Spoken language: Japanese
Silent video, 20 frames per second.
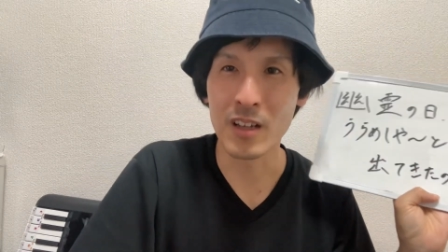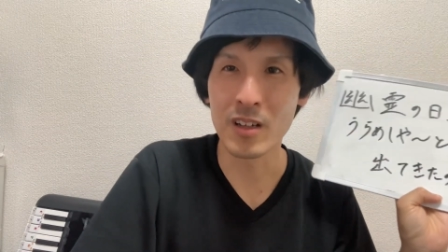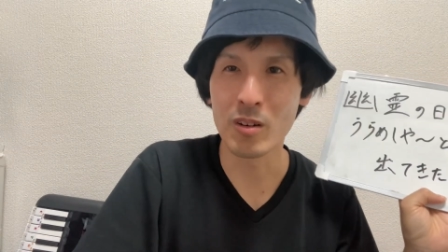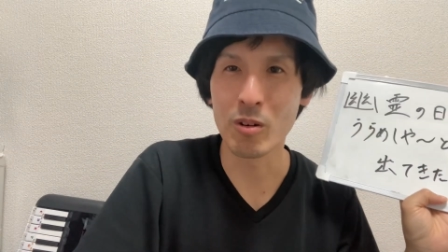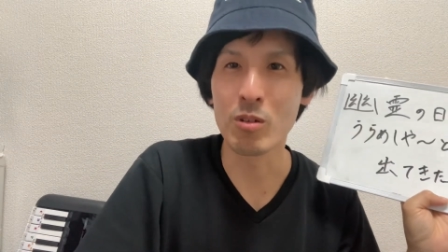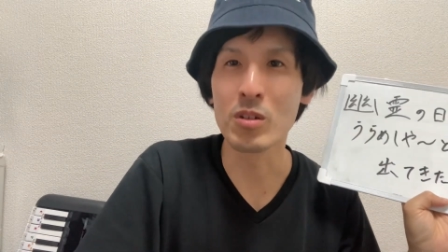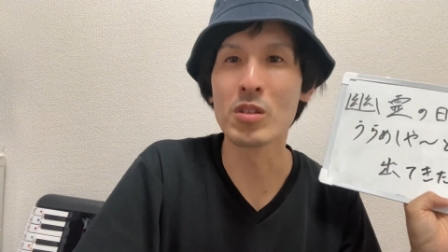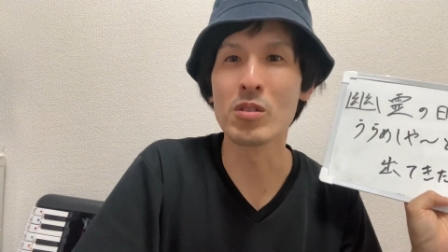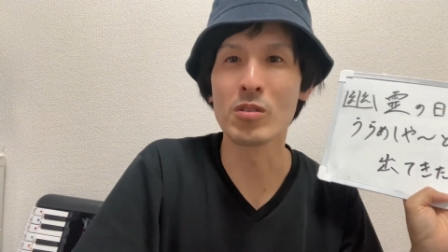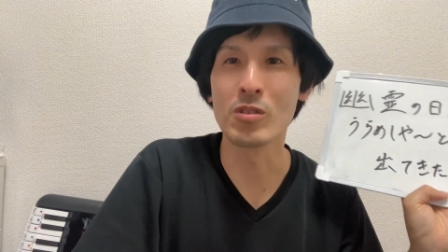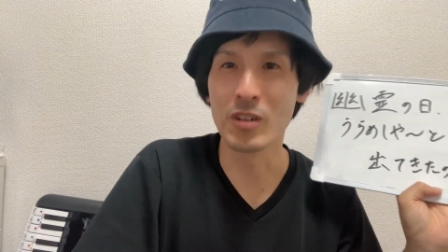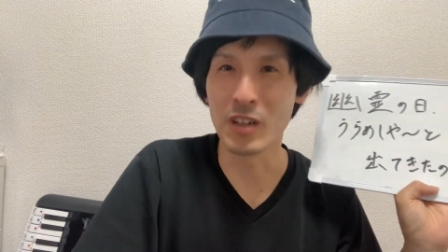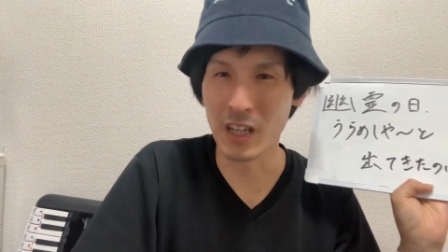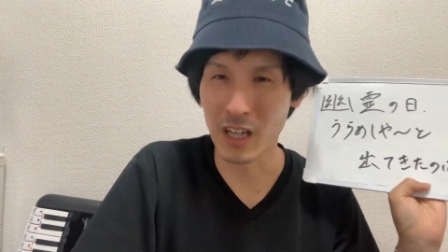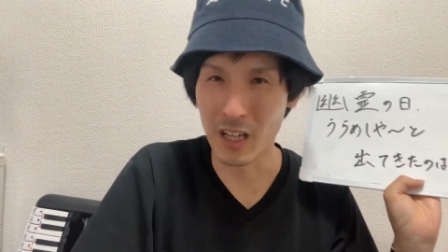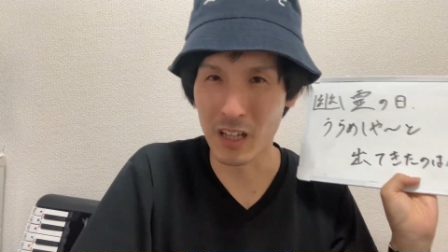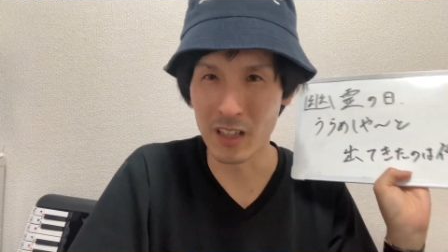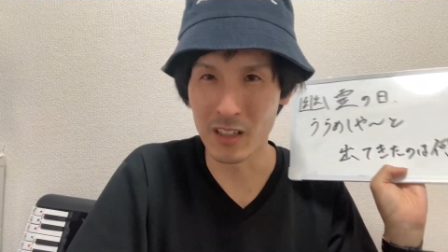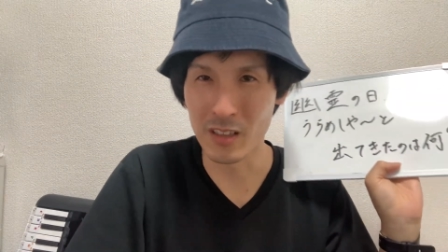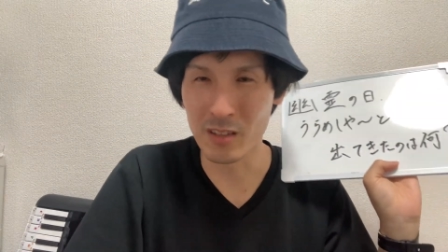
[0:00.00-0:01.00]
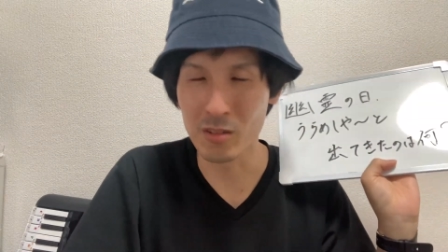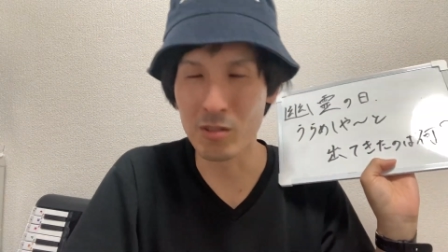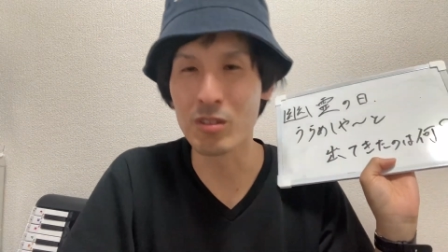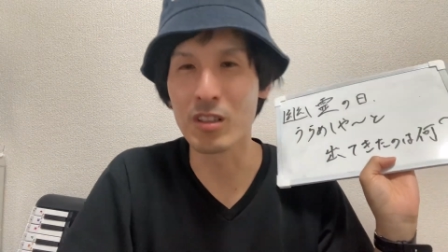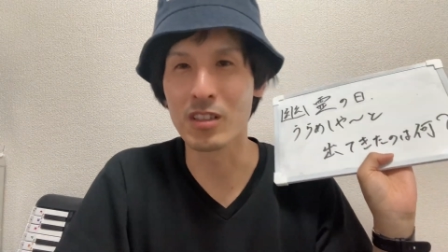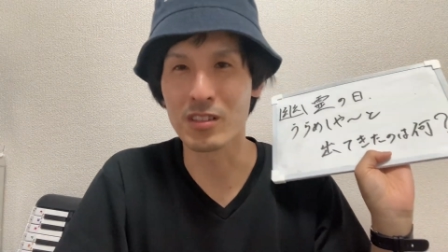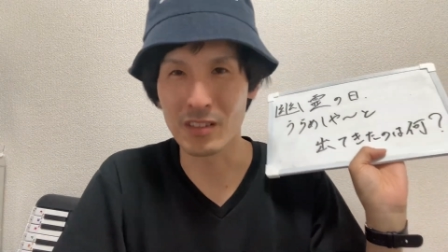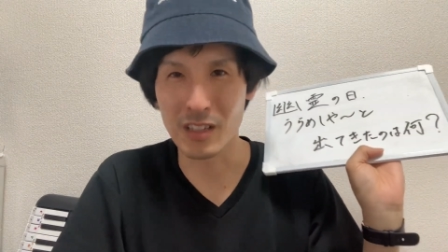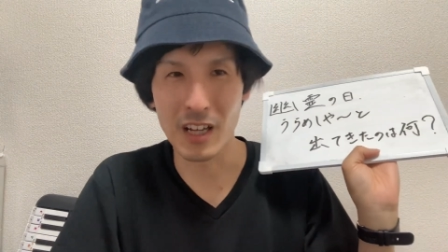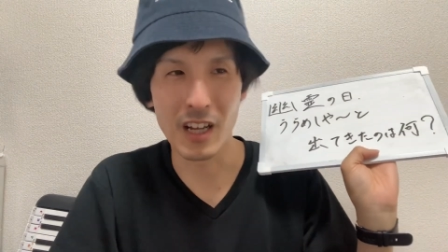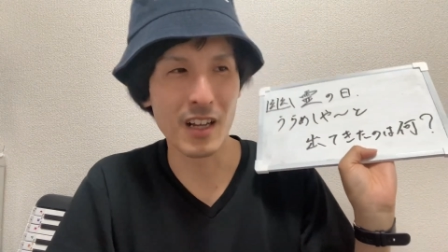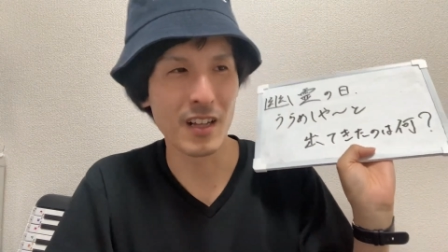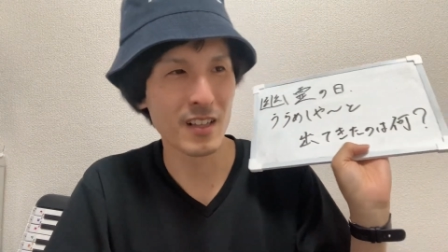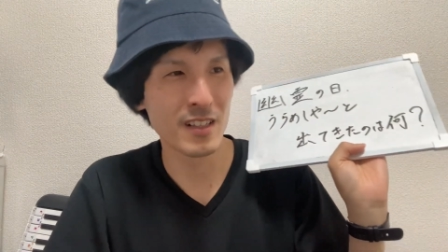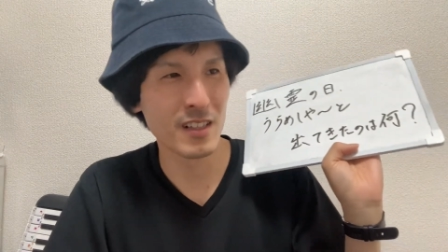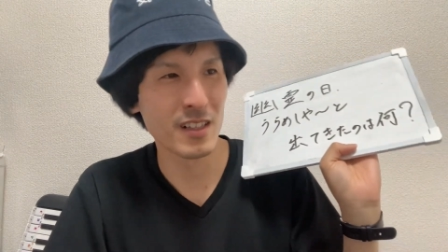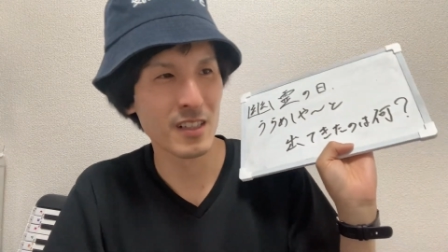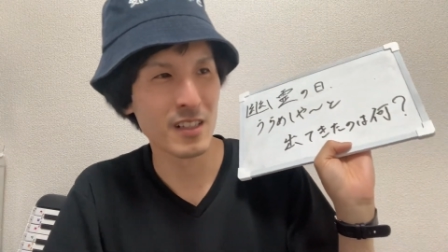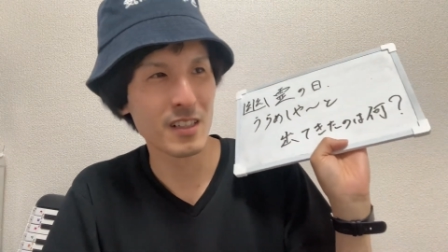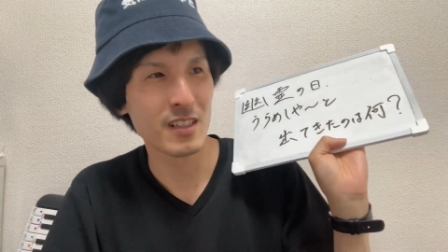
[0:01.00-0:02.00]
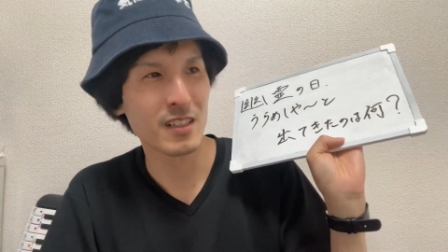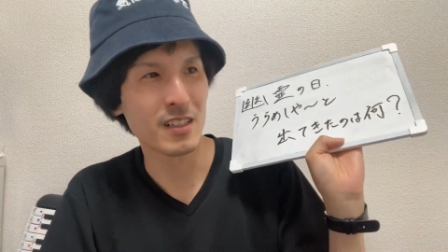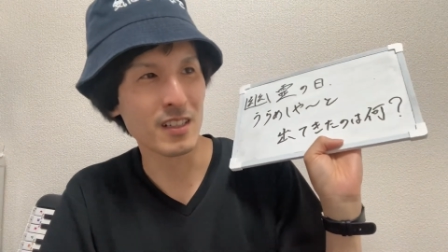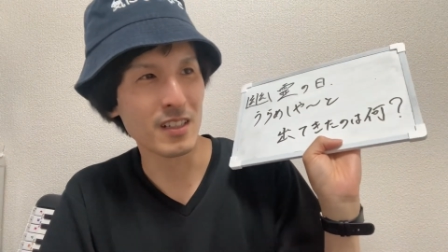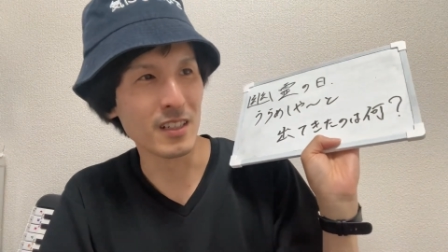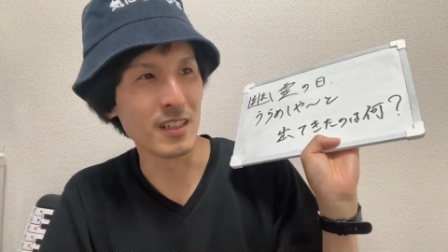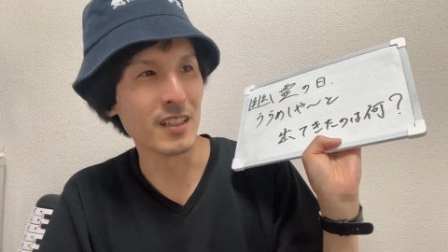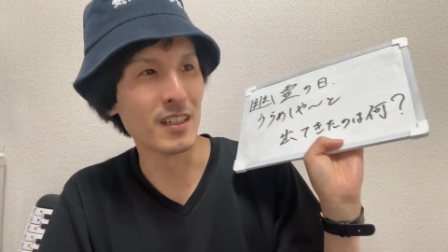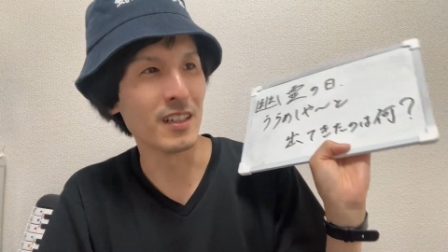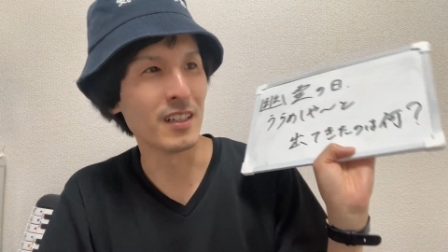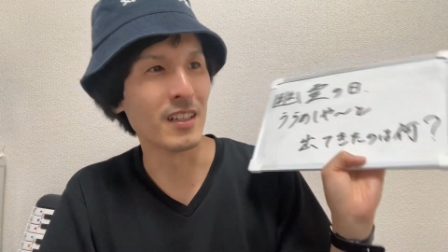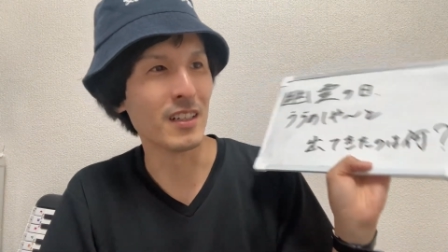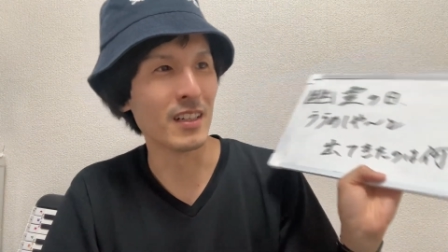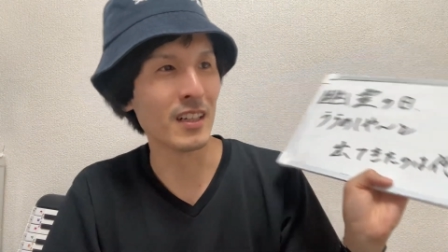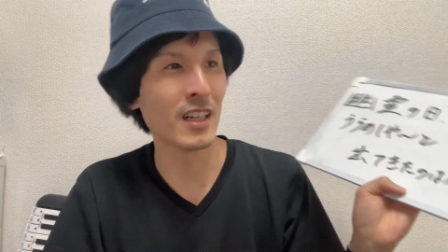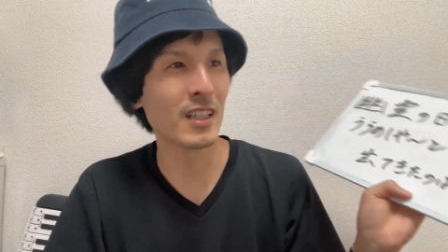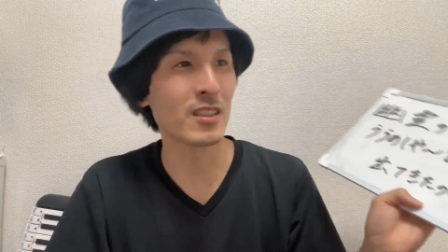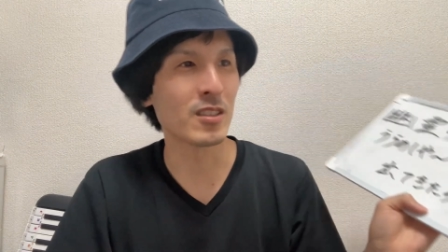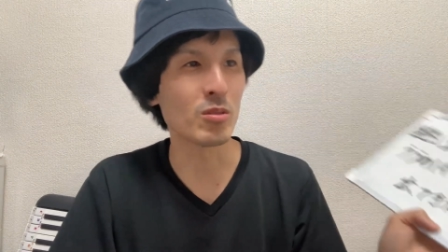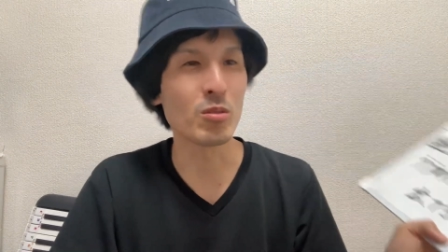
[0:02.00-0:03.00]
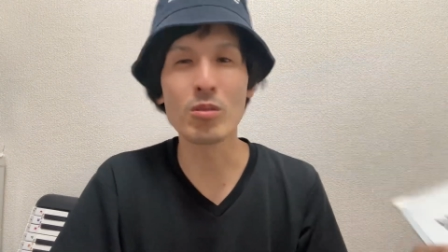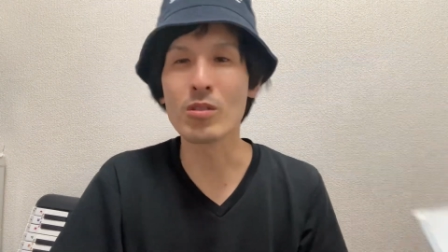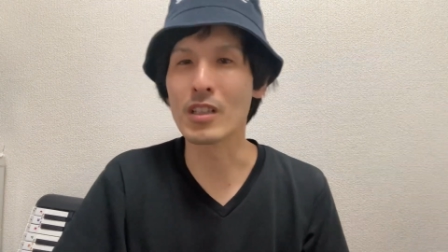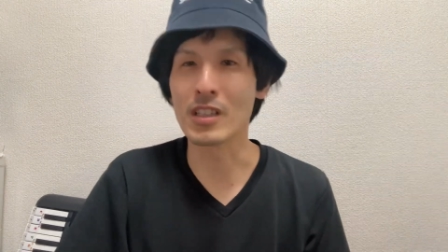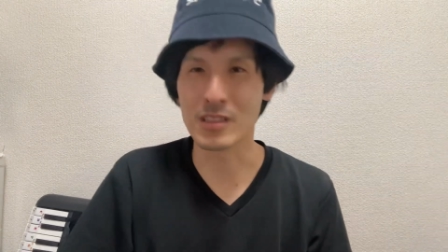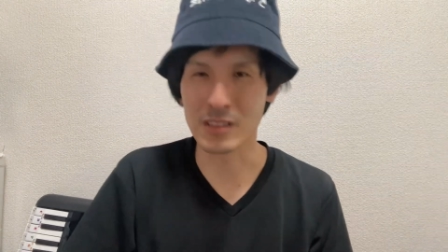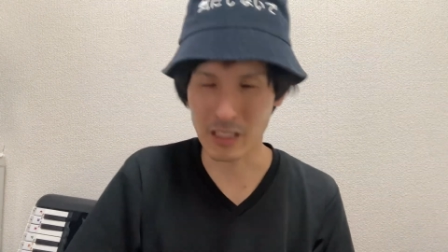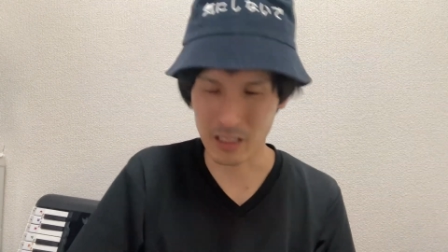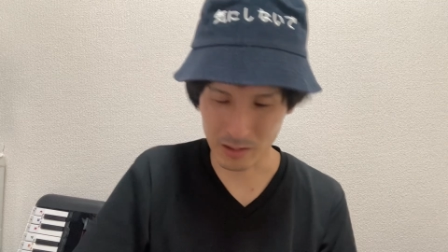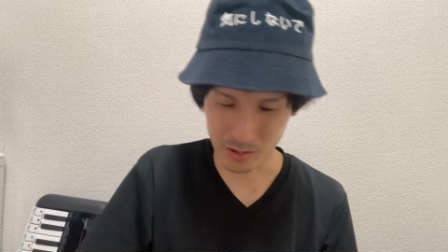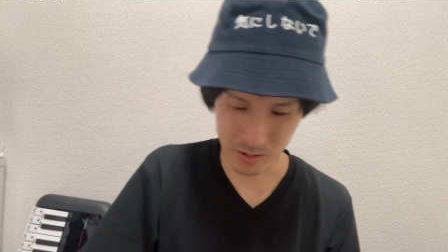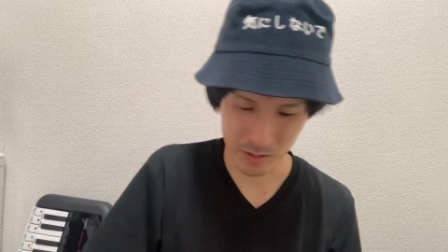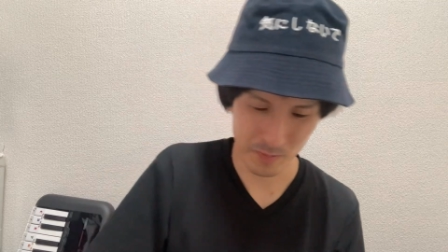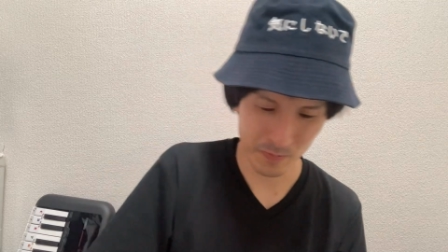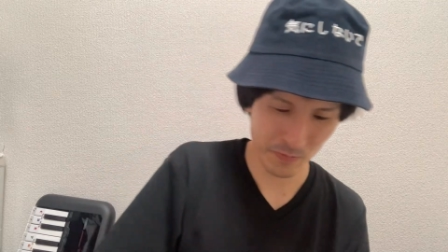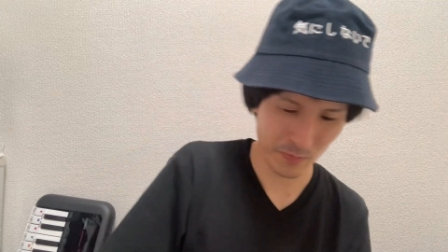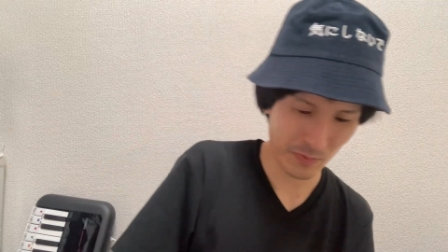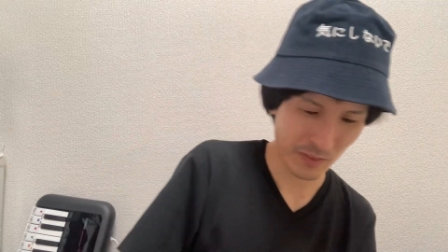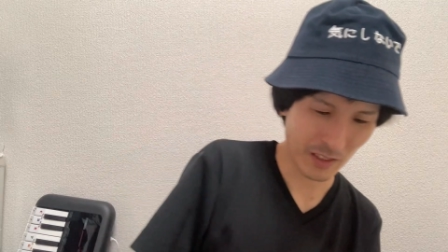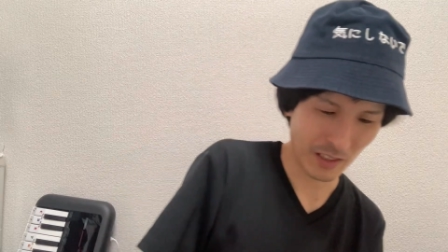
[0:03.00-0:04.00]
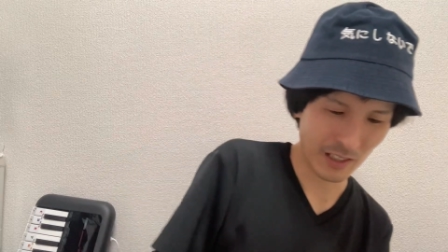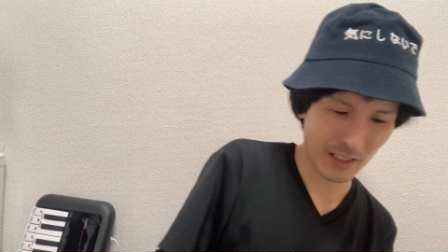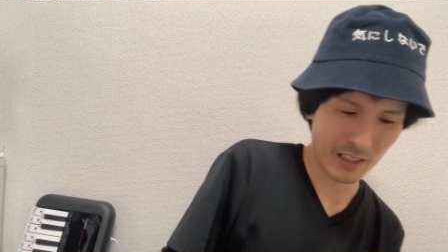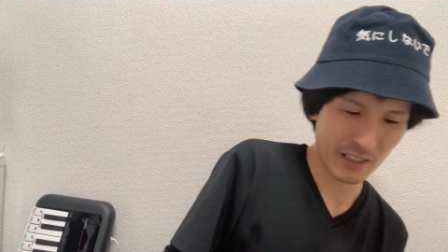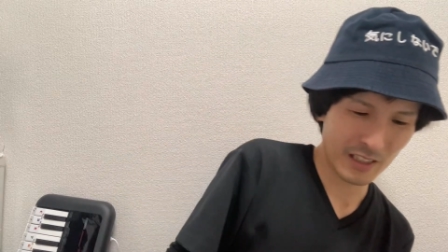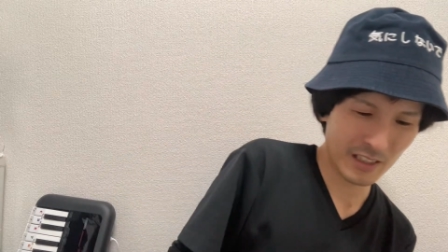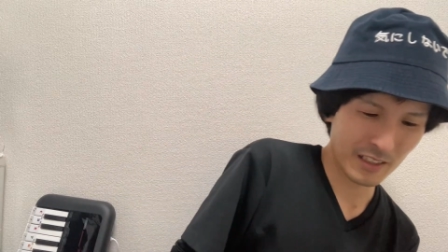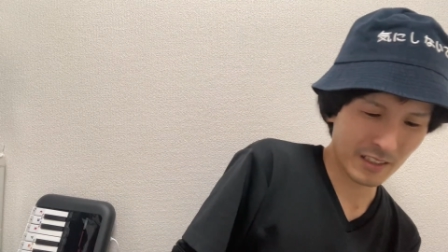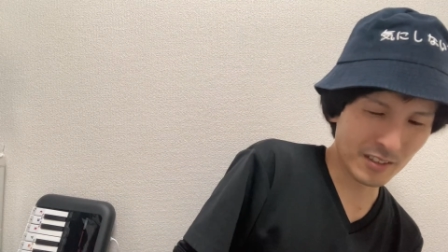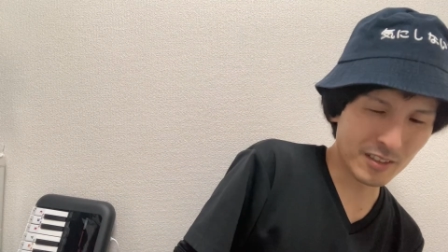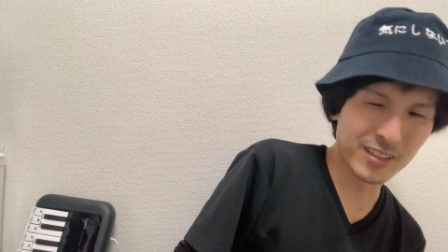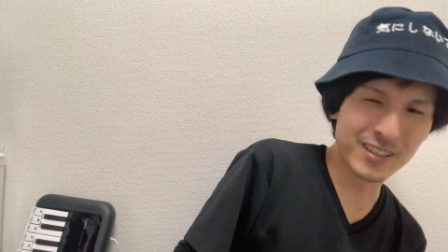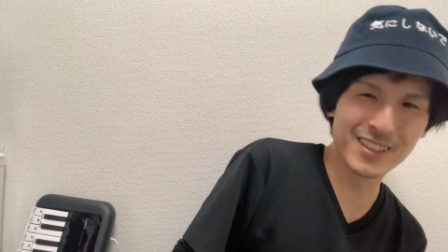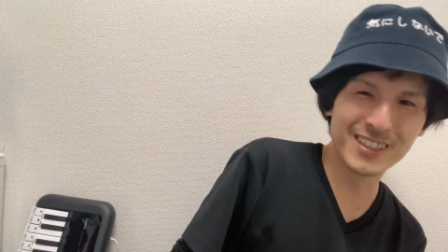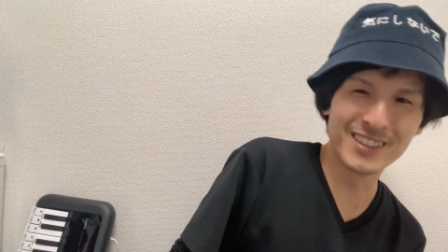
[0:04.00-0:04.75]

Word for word: お昼ご飯どうですか、ランチどうですかという